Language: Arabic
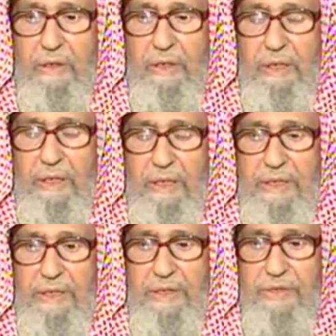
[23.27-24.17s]
على
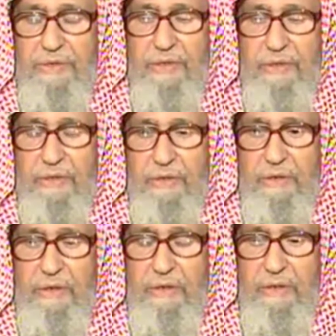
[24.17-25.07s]
كيس
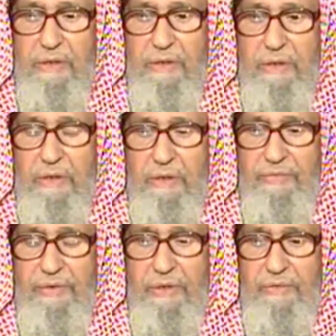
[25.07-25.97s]
آه،
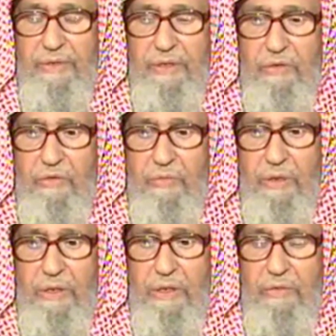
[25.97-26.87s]
في فيه
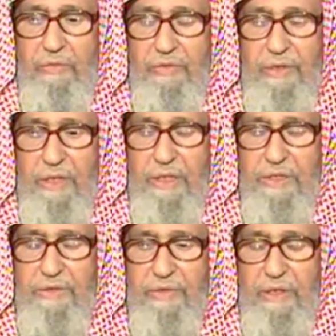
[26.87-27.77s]
غبار أو
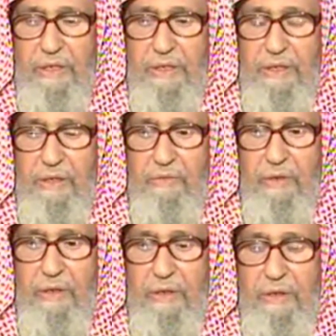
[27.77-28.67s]
فراش عليه
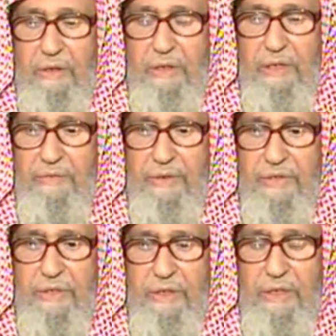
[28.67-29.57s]
غبار لا
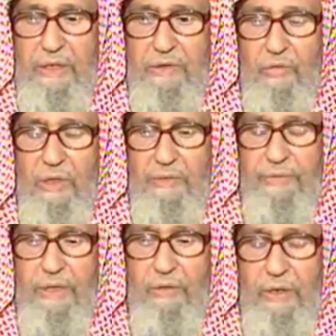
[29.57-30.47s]
بأس على تراب
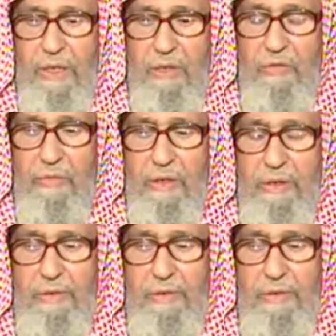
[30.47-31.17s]
أو على غبار